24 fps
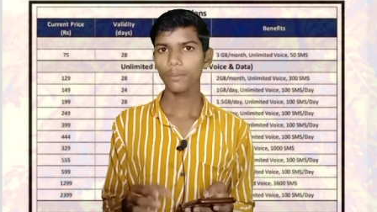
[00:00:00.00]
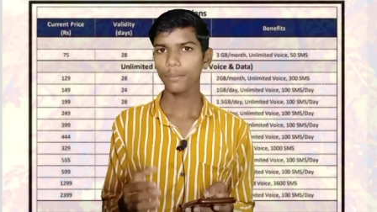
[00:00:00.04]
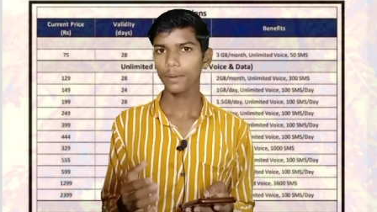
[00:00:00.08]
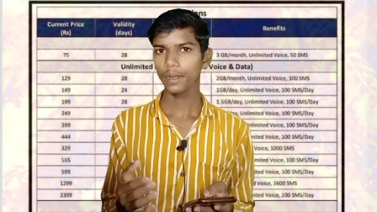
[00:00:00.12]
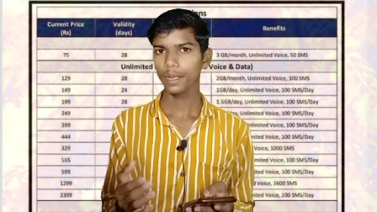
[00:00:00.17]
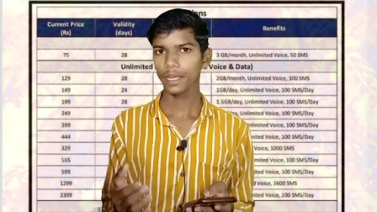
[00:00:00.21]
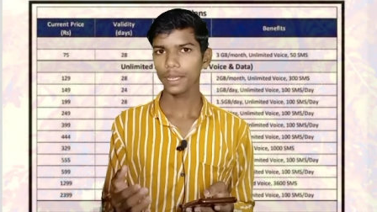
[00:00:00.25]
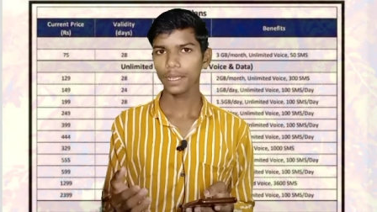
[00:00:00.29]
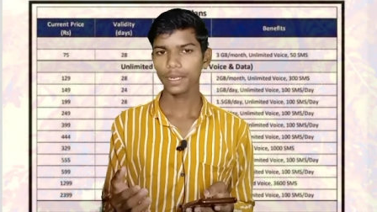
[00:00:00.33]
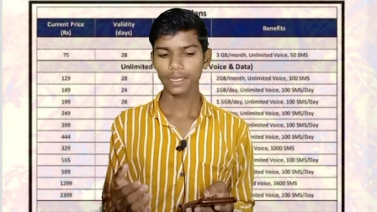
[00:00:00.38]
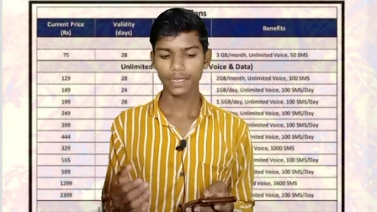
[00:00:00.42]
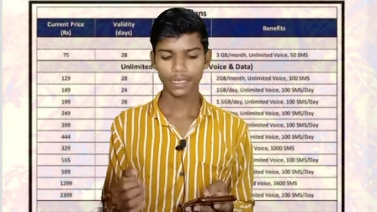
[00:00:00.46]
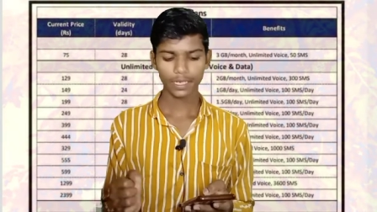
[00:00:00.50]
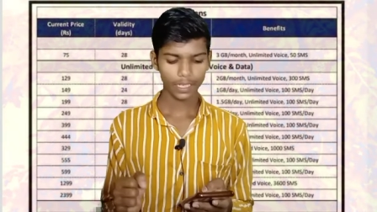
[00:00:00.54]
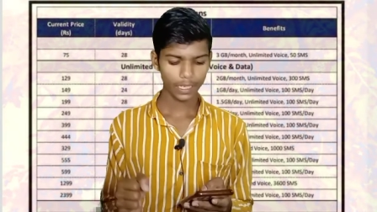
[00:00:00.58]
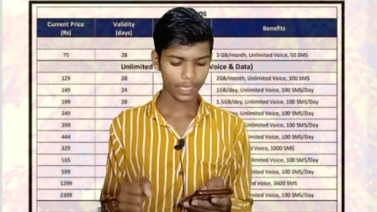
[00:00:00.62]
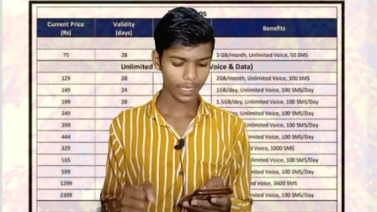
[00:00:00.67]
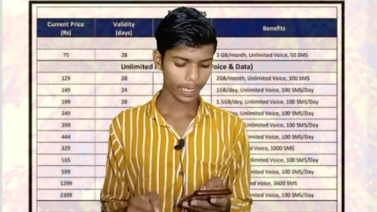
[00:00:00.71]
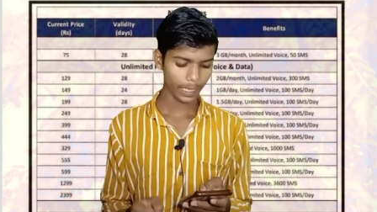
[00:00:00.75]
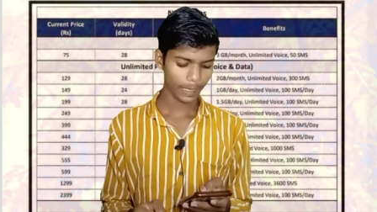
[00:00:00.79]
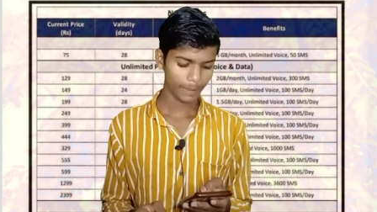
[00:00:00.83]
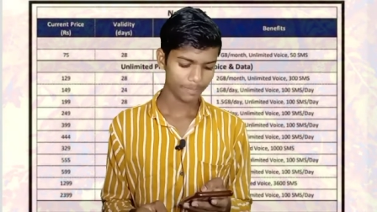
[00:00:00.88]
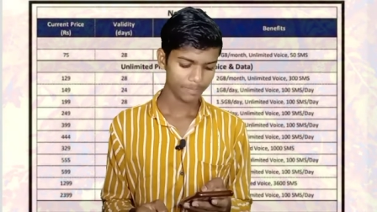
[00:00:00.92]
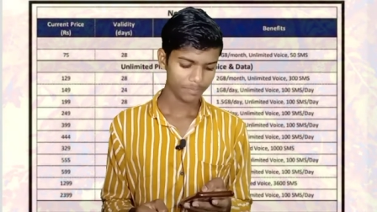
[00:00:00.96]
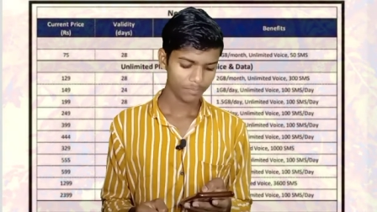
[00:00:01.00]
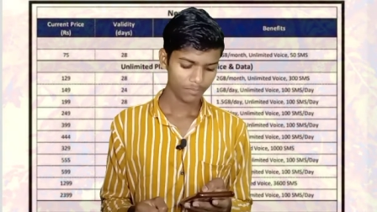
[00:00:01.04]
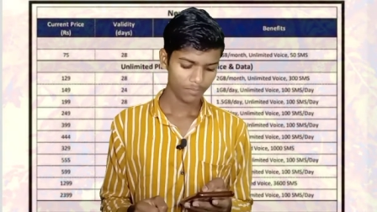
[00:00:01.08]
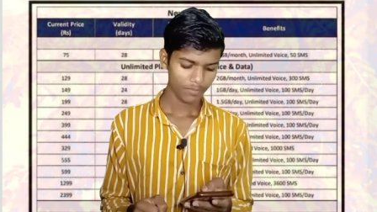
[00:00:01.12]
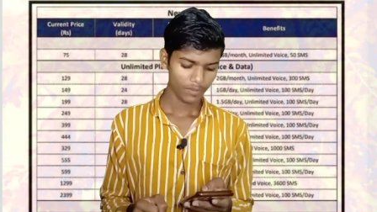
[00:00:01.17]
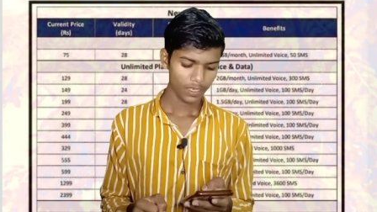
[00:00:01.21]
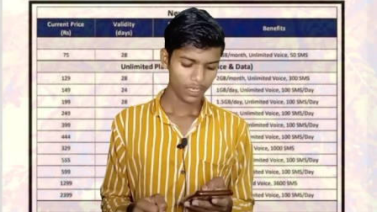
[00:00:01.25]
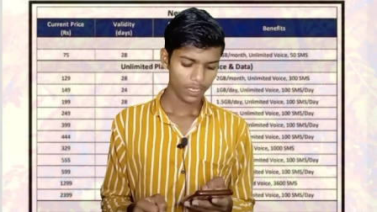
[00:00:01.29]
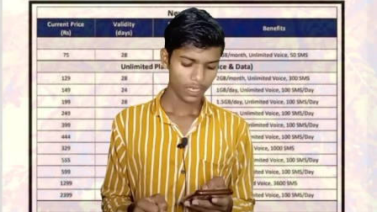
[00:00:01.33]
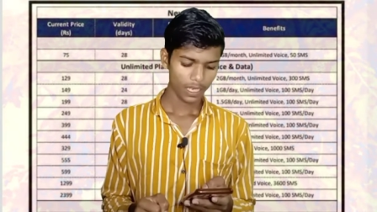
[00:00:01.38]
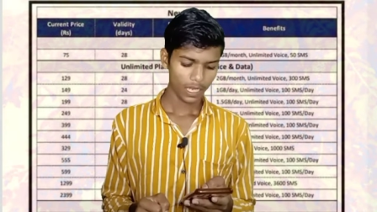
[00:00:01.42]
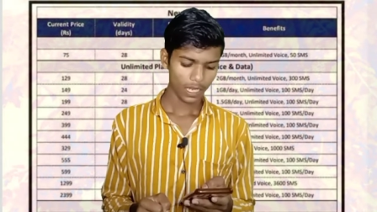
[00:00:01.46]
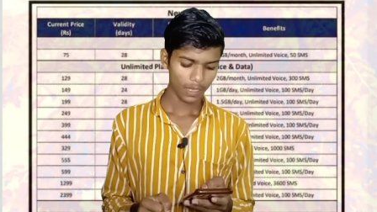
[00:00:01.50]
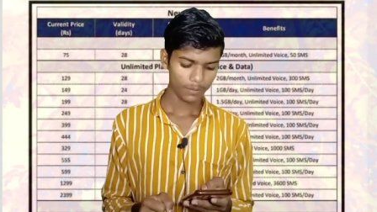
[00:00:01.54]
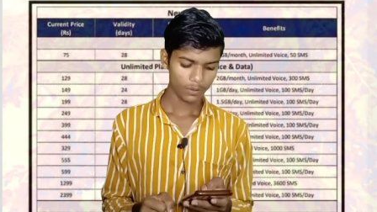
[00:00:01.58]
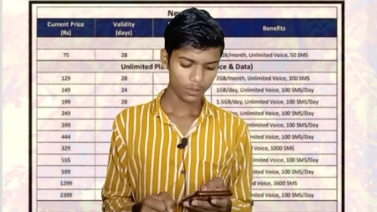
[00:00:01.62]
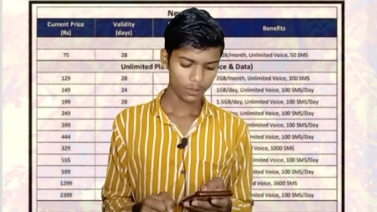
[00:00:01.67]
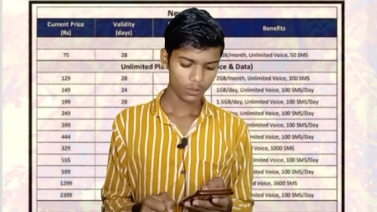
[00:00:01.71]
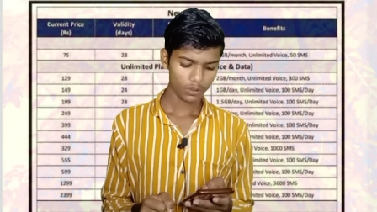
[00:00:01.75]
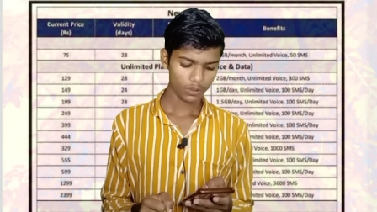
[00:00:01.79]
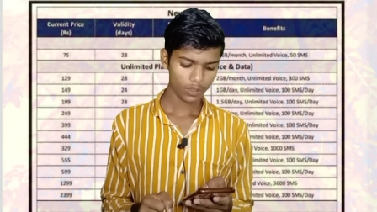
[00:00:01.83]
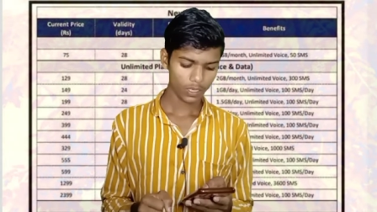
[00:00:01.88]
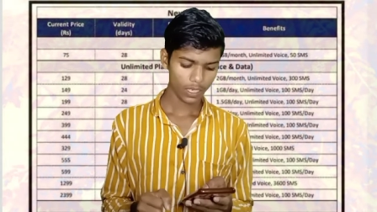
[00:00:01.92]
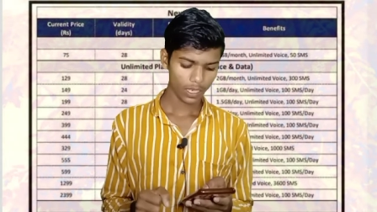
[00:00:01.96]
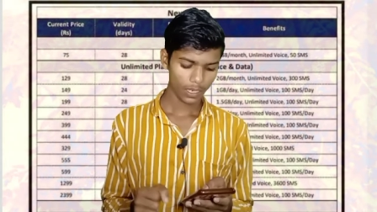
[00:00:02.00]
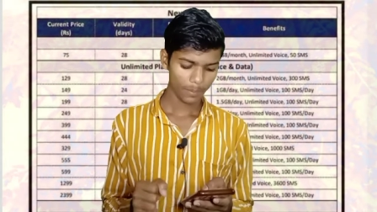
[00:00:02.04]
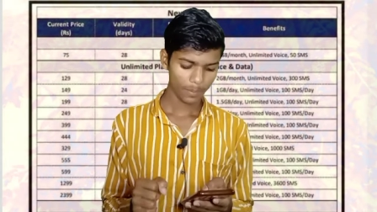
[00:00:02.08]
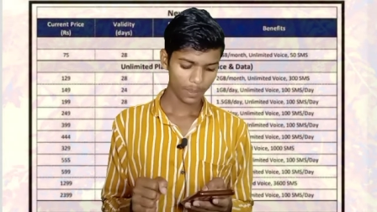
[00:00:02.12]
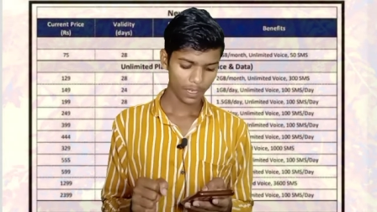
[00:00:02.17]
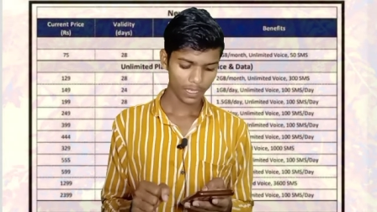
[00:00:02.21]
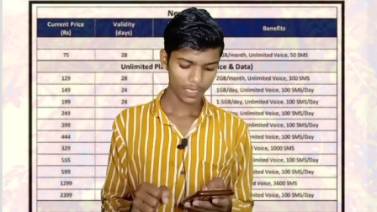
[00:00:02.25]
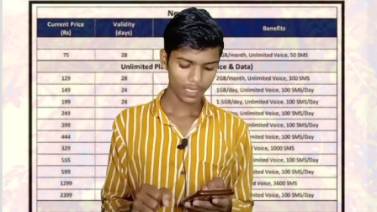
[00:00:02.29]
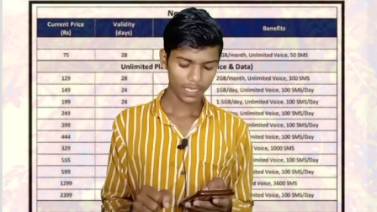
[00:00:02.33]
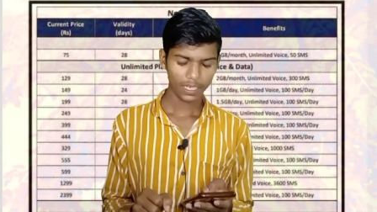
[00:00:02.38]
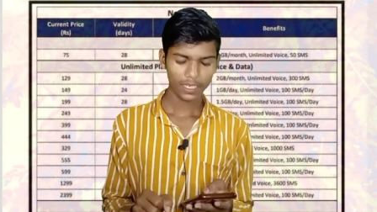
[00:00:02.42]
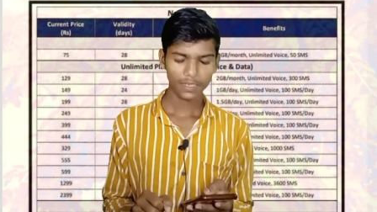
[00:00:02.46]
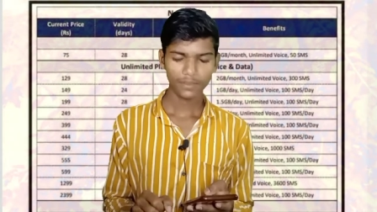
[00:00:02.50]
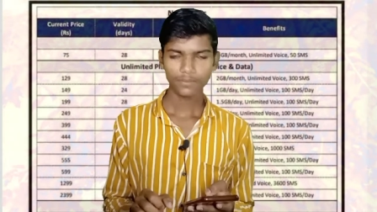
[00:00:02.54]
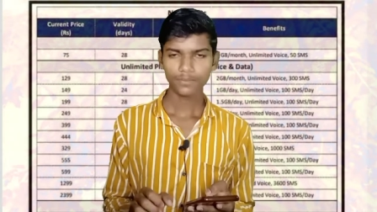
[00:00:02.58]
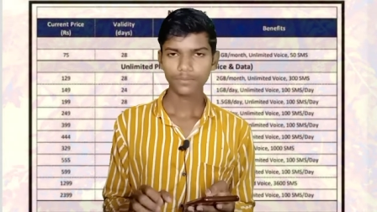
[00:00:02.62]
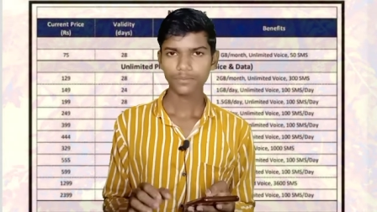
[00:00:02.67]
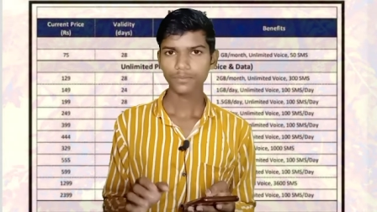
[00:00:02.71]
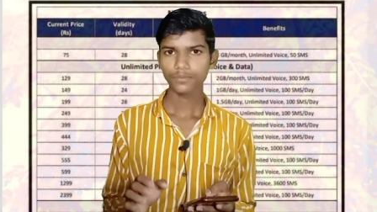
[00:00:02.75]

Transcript: प्लान ठीक है अब दोस्तों यहाँ पे आता है